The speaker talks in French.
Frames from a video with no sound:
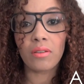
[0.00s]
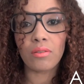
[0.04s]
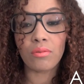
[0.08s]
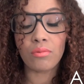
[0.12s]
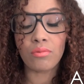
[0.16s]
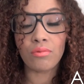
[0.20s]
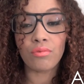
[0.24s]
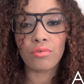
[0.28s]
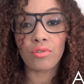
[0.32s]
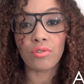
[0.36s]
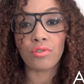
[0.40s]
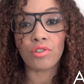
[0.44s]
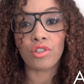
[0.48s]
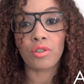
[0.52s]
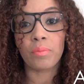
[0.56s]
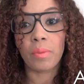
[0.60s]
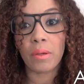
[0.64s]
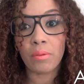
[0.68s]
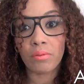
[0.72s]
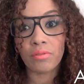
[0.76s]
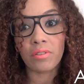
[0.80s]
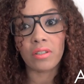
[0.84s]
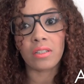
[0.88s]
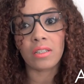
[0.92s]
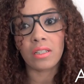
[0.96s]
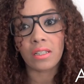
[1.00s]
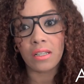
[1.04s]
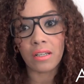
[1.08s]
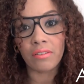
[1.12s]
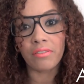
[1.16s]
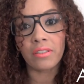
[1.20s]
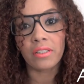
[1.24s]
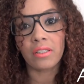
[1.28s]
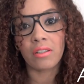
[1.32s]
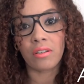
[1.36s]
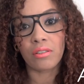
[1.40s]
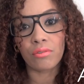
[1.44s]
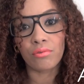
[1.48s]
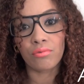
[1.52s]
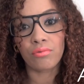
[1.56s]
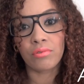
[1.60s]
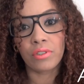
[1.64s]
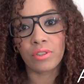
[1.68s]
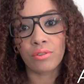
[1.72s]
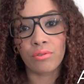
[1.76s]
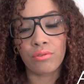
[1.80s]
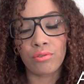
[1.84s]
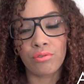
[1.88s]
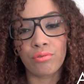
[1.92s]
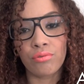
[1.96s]
Donc euh, j'ai pas besoin de les laver euh, tous
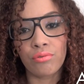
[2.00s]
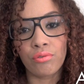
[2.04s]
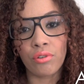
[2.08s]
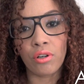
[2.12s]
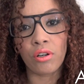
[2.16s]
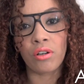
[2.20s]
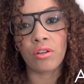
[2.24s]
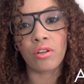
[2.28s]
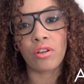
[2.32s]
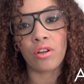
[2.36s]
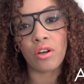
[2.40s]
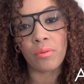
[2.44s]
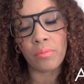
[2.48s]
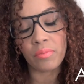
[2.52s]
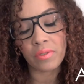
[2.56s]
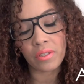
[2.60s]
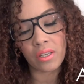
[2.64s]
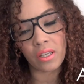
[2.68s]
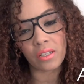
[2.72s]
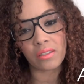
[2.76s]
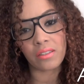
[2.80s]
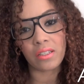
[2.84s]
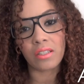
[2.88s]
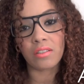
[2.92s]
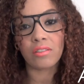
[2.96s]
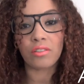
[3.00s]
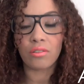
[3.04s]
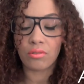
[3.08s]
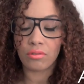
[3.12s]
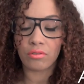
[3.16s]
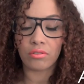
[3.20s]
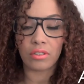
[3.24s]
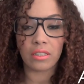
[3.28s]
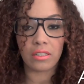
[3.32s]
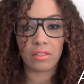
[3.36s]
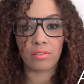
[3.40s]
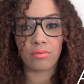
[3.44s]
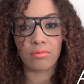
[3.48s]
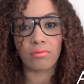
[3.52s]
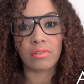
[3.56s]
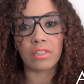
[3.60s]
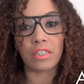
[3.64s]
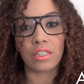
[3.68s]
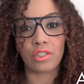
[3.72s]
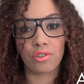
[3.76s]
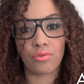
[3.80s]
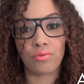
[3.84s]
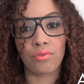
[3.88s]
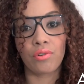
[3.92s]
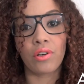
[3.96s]
les deux jours euh, comme certaines quand elles ont
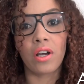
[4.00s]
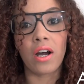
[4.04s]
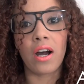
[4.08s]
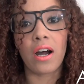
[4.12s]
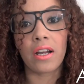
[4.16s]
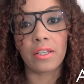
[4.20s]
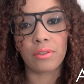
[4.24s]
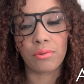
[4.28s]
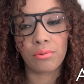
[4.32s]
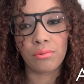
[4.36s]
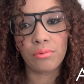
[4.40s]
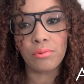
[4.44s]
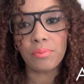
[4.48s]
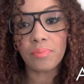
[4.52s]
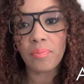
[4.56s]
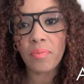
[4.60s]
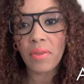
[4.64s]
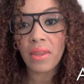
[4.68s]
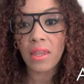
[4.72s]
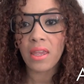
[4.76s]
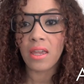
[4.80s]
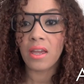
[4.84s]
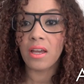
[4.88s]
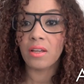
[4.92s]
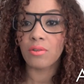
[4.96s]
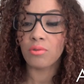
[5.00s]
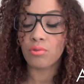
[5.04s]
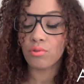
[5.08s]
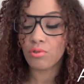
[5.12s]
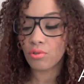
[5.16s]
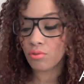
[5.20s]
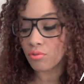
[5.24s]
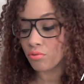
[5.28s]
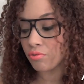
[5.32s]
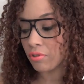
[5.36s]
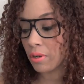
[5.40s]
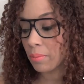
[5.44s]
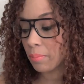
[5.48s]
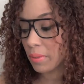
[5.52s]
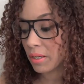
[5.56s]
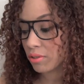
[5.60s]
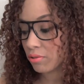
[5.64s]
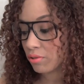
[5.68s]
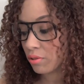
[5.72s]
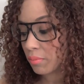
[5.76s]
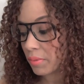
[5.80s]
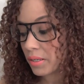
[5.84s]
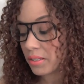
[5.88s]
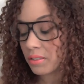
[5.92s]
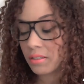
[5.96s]
les cheveux gras et tout. Donc une fois par
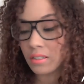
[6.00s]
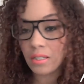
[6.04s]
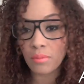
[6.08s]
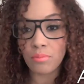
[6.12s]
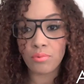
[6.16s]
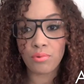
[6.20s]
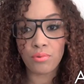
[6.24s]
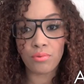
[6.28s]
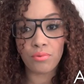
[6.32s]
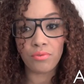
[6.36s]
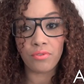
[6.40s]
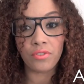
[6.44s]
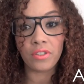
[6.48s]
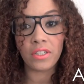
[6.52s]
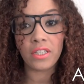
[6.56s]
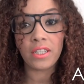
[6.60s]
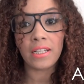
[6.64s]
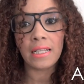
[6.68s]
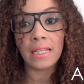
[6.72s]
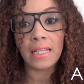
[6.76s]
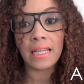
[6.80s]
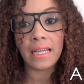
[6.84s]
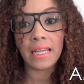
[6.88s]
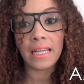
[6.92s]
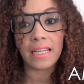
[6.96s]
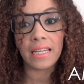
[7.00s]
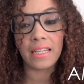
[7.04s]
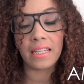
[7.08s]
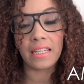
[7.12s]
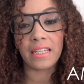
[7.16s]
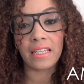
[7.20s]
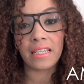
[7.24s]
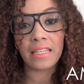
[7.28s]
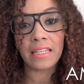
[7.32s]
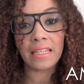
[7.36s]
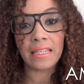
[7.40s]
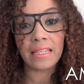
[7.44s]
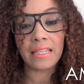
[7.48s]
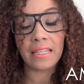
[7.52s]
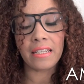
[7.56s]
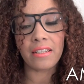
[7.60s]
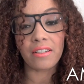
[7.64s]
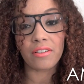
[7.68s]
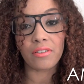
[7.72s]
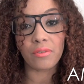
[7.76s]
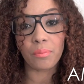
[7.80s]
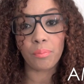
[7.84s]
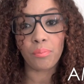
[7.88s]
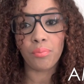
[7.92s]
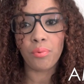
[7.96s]
semaine ça me suffit. Et
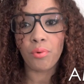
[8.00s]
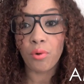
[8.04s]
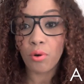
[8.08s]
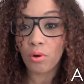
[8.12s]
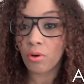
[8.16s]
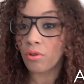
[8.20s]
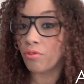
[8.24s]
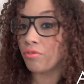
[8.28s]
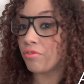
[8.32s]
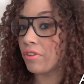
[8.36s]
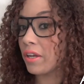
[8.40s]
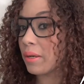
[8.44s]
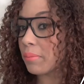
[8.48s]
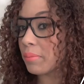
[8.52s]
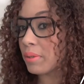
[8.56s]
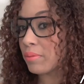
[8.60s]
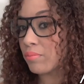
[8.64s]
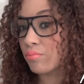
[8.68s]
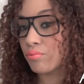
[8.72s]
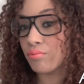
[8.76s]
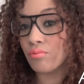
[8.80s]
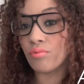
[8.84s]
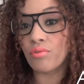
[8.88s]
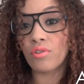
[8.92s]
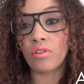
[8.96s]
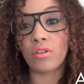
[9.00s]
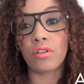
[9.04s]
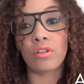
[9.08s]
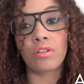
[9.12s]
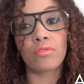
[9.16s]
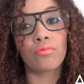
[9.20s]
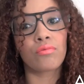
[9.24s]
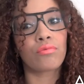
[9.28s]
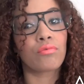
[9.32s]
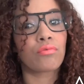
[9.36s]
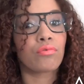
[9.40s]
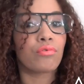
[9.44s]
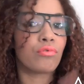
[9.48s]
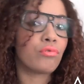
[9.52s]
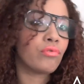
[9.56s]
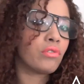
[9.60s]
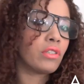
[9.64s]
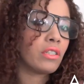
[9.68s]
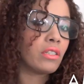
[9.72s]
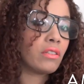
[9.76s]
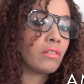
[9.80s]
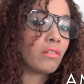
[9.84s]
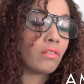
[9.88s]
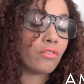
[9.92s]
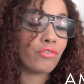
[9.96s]
pour refaire mes boucles, donc
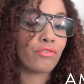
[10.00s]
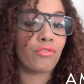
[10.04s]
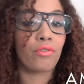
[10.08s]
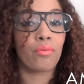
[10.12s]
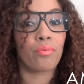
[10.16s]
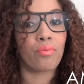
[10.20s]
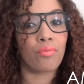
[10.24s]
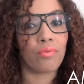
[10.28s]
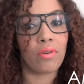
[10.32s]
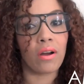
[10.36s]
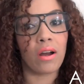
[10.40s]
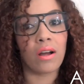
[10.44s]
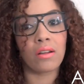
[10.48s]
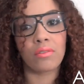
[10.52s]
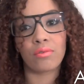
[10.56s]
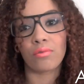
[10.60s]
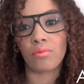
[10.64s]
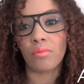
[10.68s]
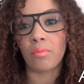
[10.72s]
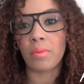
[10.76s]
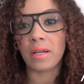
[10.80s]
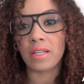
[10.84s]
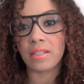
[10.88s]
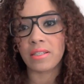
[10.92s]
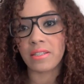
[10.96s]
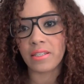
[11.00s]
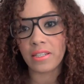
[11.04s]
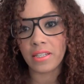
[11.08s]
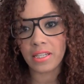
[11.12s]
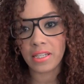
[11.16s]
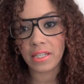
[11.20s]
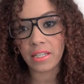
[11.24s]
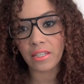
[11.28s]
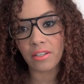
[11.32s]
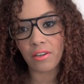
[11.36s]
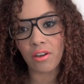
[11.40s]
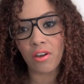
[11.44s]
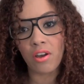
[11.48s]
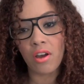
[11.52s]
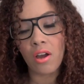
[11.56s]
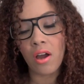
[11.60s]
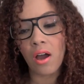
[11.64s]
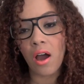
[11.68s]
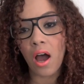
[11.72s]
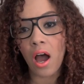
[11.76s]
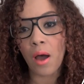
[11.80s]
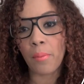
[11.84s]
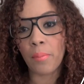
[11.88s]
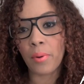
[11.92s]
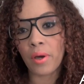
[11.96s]
j'utilise un shampoing, donc basique.
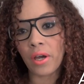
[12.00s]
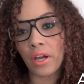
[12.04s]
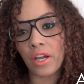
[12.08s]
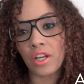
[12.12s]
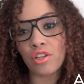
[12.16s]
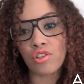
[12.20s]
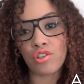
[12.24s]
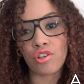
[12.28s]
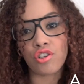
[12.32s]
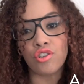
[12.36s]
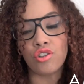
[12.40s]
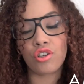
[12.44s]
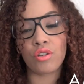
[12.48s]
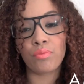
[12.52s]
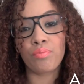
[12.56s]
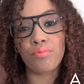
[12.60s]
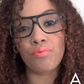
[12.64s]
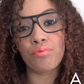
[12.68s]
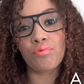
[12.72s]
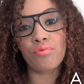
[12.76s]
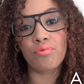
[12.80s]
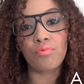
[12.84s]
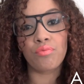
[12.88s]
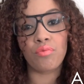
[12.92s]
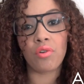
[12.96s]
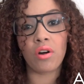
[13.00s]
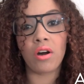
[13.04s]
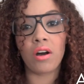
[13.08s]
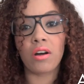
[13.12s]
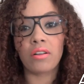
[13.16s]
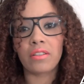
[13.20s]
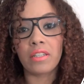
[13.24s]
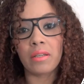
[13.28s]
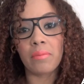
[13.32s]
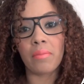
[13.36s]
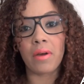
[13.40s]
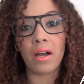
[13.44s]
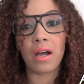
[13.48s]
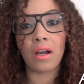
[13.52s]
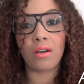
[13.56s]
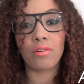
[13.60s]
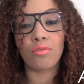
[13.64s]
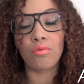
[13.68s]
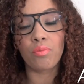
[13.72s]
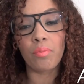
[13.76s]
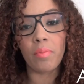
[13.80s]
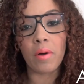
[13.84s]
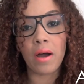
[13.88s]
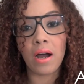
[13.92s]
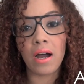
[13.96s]
Après j'achète plus ou moins des
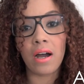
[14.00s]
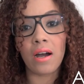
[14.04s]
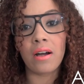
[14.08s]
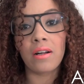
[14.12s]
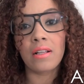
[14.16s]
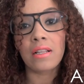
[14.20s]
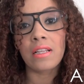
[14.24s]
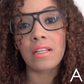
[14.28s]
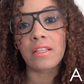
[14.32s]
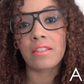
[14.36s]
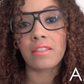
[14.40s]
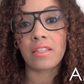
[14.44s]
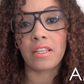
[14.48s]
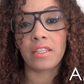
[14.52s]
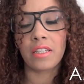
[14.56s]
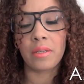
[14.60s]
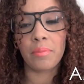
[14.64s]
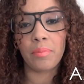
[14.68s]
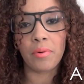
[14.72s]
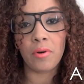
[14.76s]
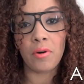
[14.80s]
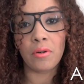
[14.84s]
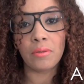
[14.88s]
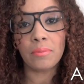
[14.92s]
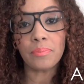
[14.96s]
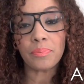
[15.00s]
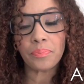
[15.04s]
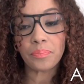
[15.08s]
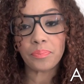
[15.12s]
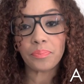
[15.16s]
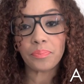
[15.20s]
marques ou pas, ça dépend.